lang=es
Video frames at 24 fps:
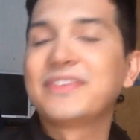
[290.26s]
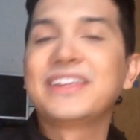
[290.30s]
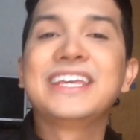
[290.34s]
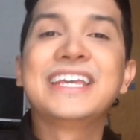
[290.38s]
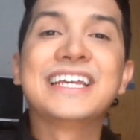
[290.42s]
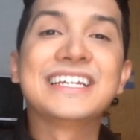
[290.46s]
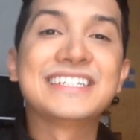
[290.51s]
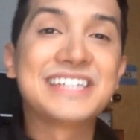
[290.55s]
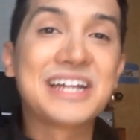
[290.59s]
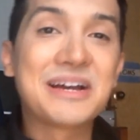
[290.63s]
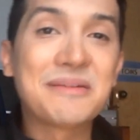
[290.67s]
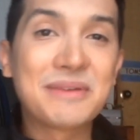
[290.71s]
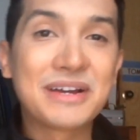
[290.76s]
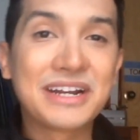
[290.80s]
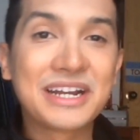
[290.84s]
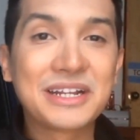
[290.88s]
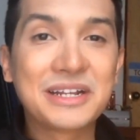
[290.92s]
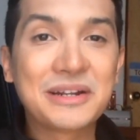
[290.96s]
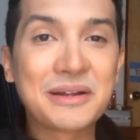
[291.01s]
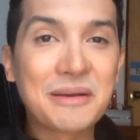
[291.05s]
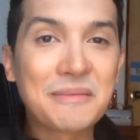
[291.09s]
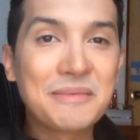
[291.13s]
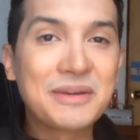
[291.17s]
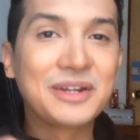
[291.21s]
y es nada más
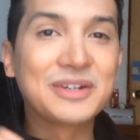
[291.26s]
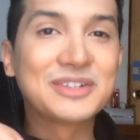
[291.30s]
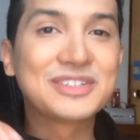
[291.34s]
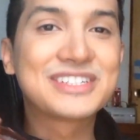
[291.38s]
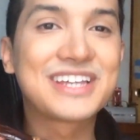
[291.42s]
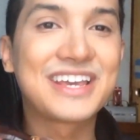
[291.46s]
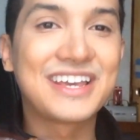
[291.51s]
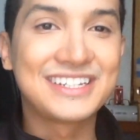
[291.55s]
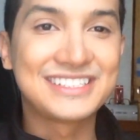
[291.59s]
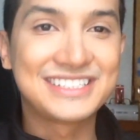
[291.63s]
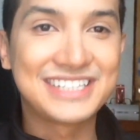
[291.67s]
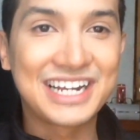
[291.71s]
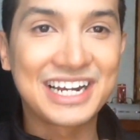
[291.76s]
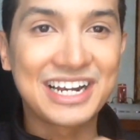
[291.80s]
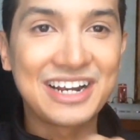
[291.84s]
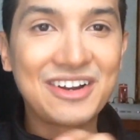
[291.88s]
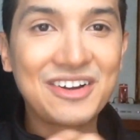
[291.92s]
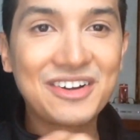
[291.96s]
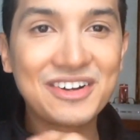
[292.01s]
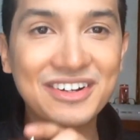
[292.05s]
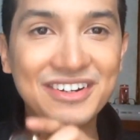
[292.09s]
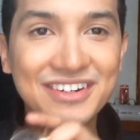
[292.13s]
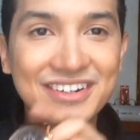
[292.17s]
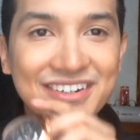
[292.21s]
y nada menos que este
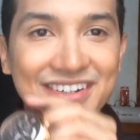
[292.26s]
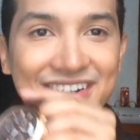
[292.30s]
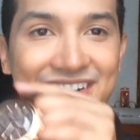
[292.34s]
reloj.